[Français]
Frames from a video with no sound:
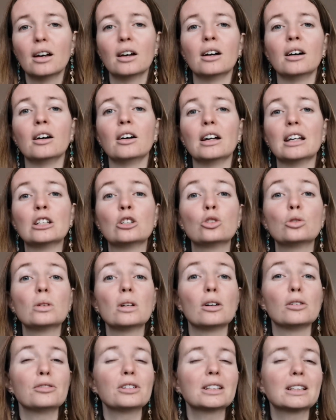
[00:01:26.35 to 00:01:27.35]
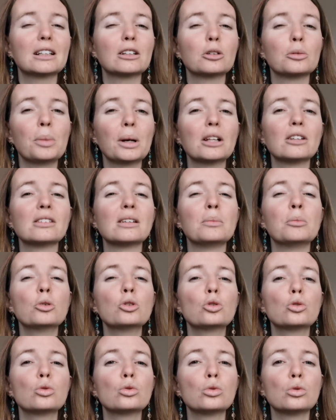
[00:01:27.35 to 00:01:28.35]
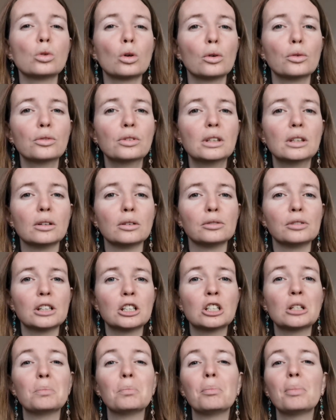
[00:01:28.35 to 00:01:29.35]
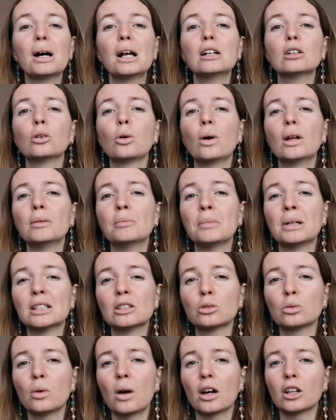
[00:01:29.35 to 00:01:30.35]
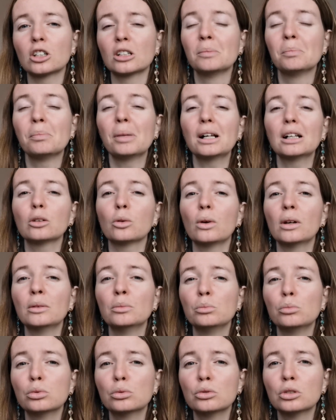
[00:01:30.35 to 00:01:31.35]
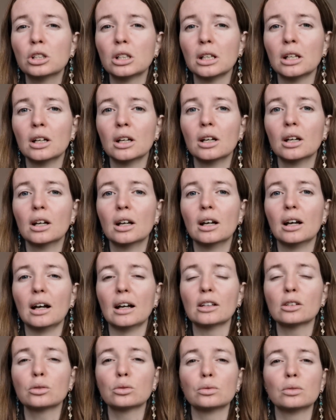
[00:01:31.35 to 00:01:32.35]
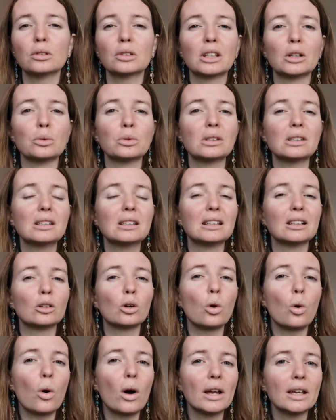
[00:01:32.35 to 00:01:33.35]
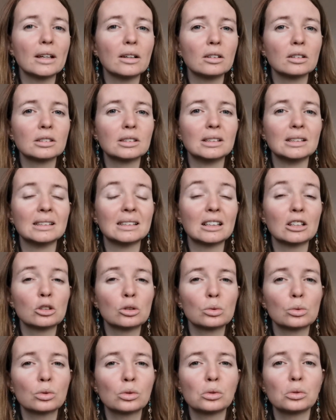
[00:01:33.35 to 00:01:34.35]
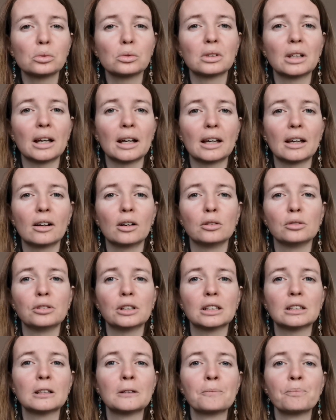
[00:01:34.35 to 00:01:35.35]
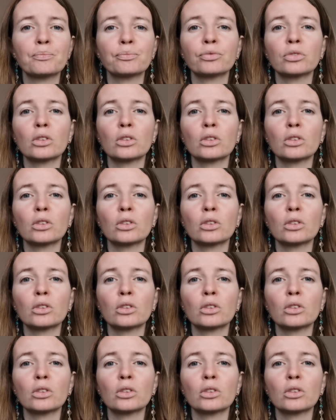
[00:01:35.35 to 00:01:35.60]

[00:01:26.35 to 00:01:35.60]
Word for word: Euh, et je suis en fait quelque part dans un mode survie en fait. J'ai pas le droit de m'asseoir, j'ai pas le droit de bouger. Hein. souvent il y a aussi des croyances, des injonctions derrière en fait.